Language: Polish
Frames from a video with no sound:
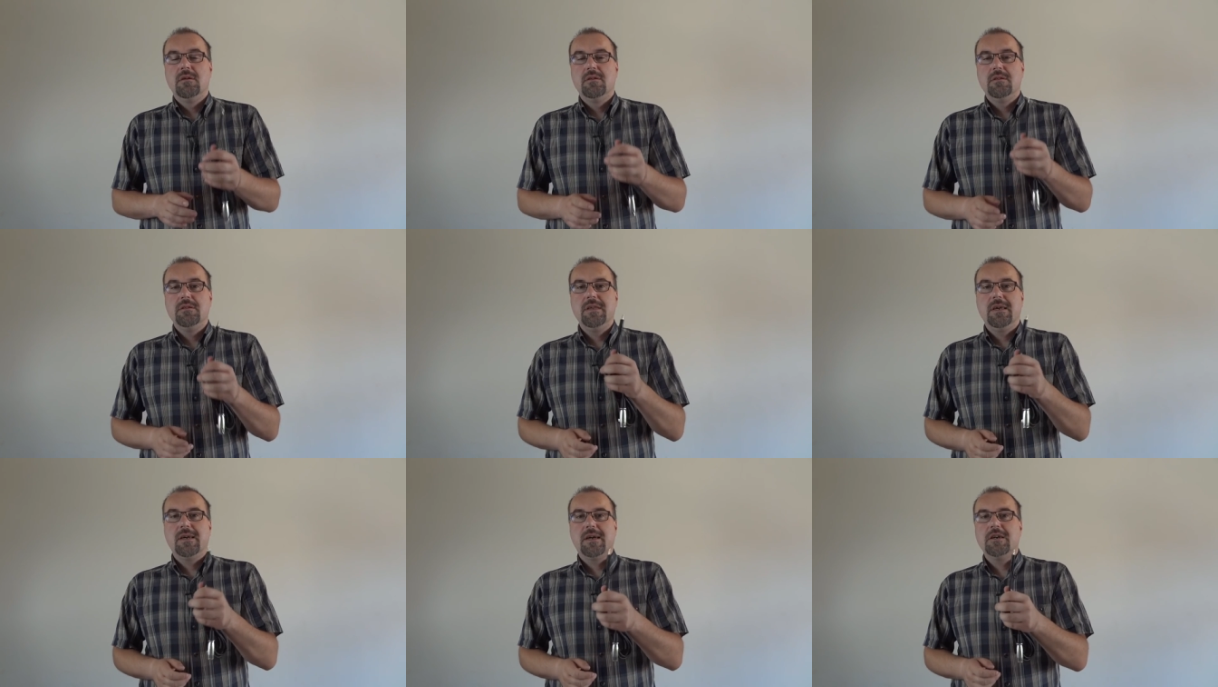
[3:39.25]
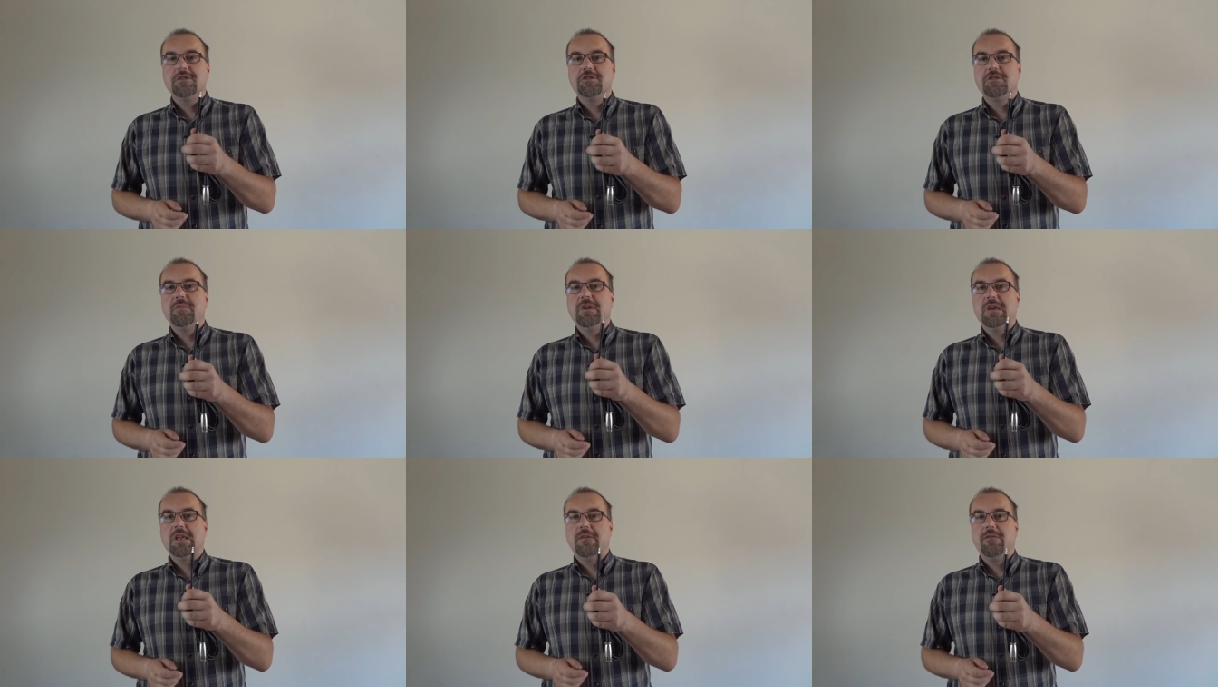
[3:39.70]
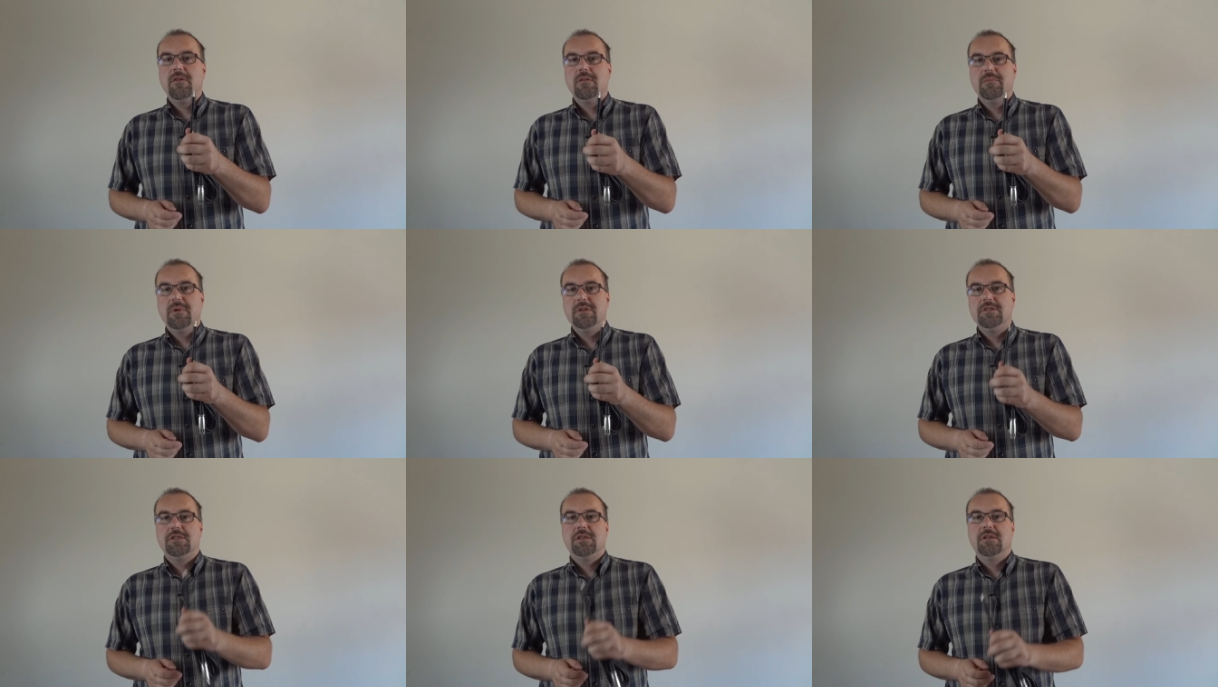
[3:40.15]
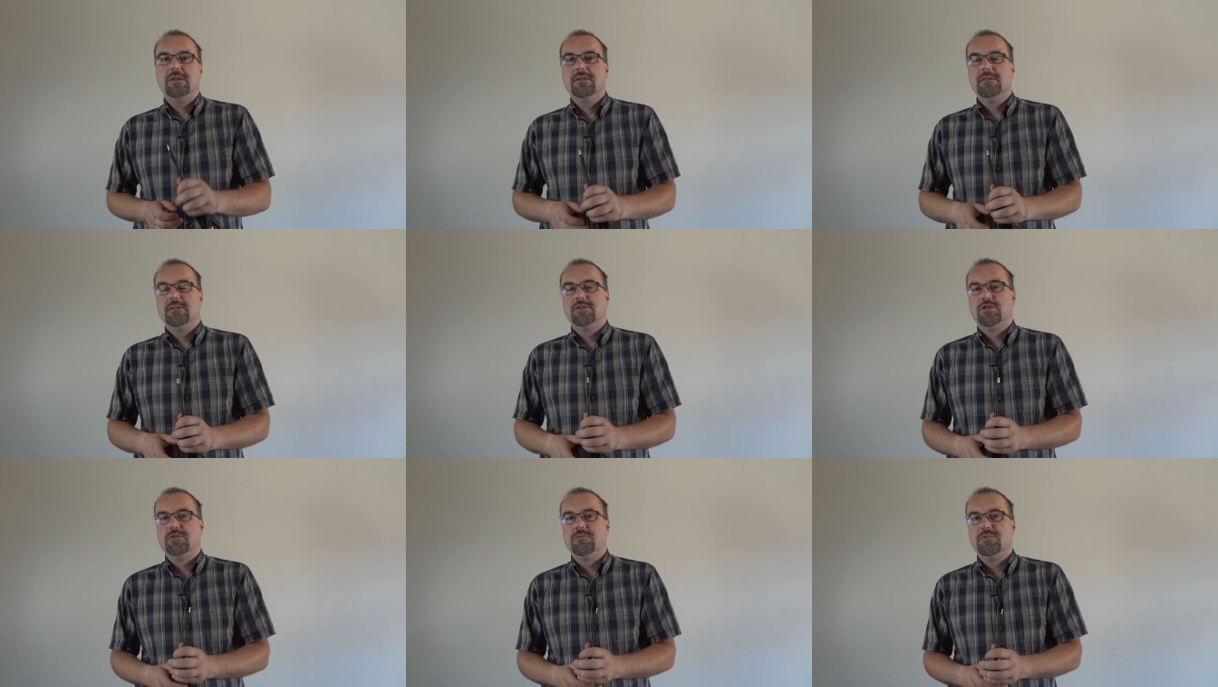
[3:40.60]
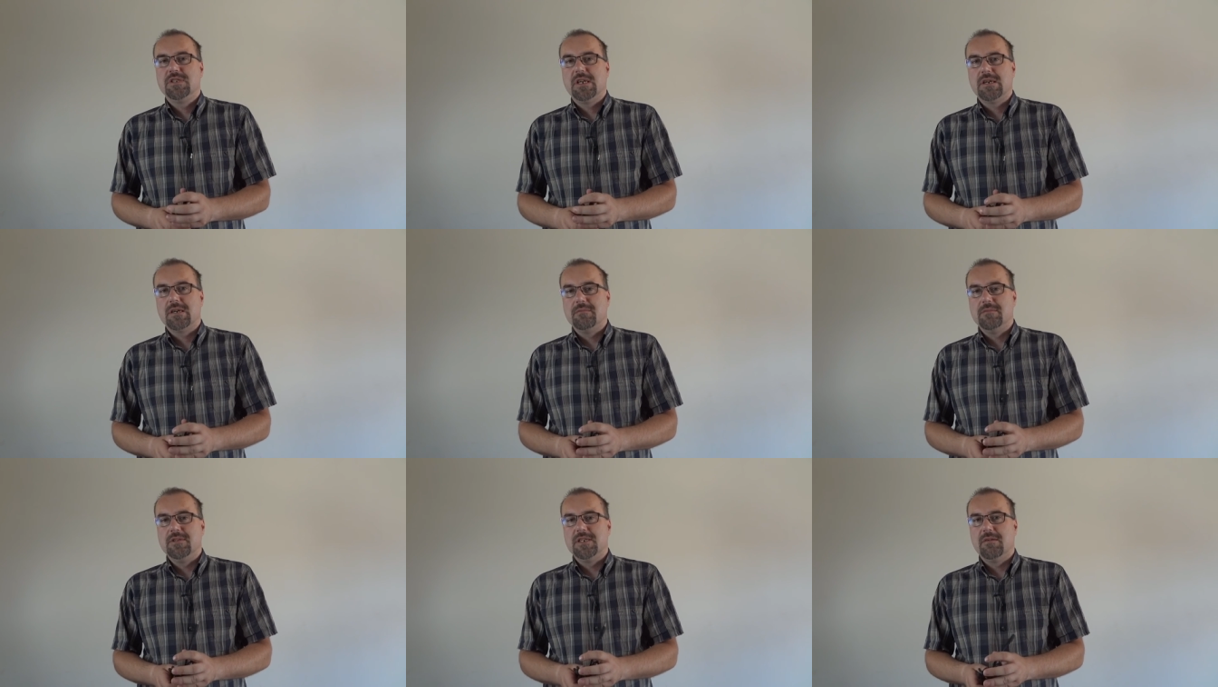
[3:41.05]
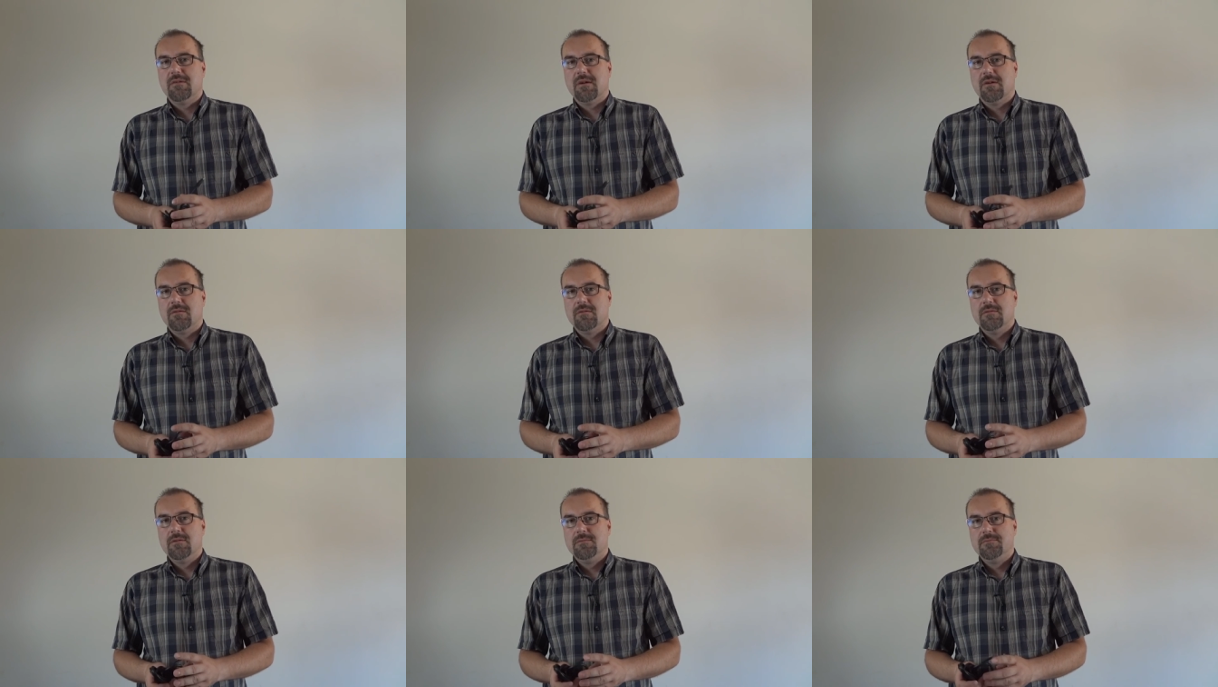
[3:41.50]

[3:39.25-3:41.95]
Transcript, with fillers: nie każdy mikrofon będzie z czymś takim działał.